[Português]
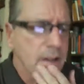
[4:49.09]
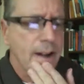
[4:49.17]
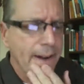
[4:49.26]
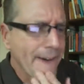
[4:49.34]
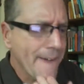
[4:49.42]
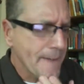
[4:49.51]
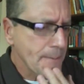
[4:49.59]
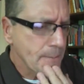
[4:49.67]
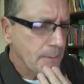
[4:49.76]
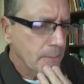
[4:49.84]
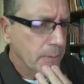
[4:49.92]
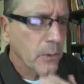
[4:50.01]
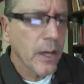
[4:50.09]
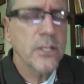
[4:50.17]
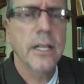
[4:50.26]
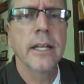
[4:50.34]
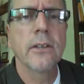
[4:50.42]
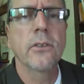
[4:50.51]
ah, eu acho
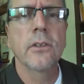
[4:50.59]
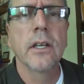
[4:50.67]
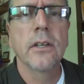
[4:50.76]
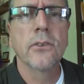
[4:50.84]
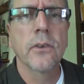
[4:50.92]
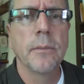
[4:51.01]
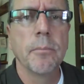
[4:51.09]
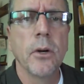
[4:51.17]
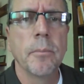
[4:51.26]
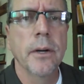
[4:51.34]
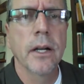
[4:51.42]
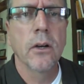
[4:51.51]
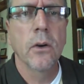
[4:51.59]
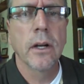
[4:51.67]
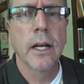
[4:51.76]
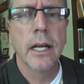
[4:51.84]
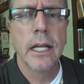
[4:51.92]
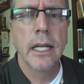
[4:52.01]
que isso, isso é bom para
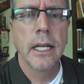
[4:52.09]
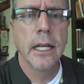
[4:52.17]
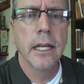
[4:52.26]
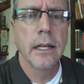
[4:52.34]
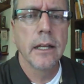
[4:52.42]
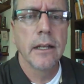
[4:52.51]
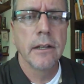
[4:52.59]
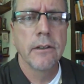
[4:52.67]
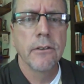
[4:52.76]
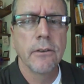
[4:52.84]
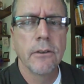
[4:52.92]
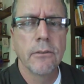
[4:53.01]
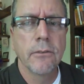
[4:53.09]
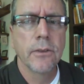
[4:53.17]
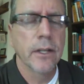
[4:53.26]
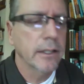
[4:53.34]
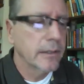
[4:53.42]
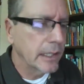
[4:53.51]
agora e
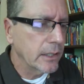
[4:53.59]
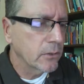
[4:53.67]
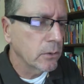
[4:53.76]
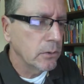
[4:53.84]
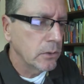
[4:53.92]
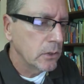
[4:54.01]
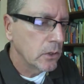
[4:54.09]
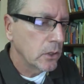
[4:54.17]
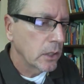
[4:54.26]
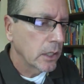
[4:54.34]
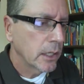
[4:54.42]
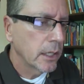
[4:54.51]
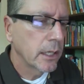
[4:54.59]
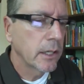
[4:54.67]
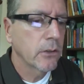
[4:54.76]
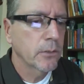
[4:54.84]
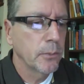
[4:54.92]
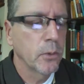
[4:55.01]
fica atento e
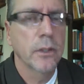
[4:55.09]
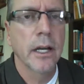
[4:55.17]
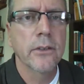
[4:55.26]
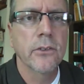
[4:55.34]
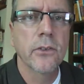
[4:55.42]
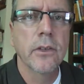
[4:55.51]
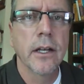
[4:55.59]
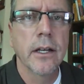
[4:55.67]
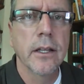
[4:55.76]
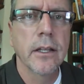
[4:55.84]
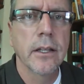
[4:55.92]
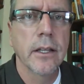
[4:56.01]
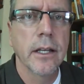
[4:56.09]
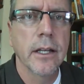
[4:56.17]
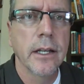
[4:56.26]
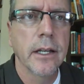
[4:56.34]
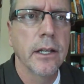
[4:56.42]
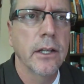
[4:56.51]
as mudanças da,
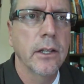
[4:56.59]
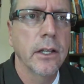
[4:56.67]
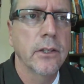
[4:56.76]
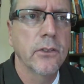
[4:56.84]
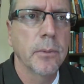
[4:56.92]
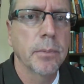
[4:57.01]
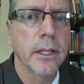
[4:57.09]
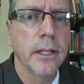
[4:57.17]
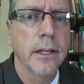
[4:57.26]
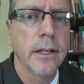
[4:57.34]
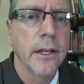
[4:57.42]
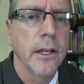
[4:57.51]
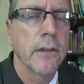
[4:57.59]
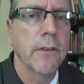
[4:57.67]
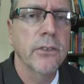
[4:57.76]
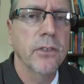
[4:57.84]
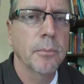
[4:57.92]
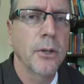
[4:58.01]
de, da disciplina e
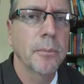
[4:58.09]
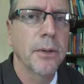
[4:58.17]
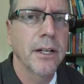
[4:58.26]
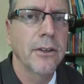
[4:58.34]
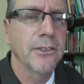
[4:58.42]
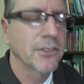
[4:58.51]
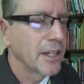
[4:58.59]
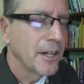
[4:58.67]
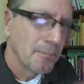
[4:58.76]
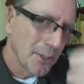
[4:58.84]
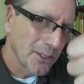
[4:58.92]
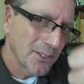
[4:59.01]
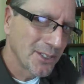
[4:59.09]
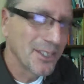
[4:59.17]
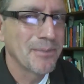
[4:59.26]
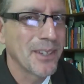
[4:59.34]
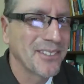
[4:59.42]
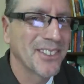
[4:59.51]
vai ser bom para nós. Bom estudo
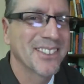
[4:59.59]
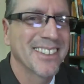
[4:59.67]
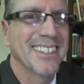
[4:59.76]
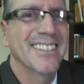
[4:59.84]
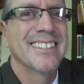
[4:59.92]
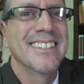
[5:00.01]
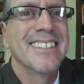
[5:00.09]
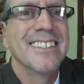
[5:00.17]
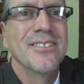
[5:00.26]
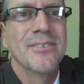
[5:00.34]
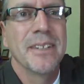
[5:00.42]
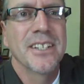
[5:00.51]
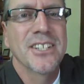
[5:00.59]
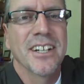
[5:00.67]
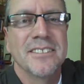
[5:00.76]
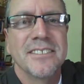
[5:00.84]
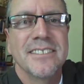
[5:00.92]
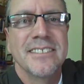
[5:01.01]
para vocês.
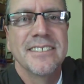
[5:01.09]
Beijão.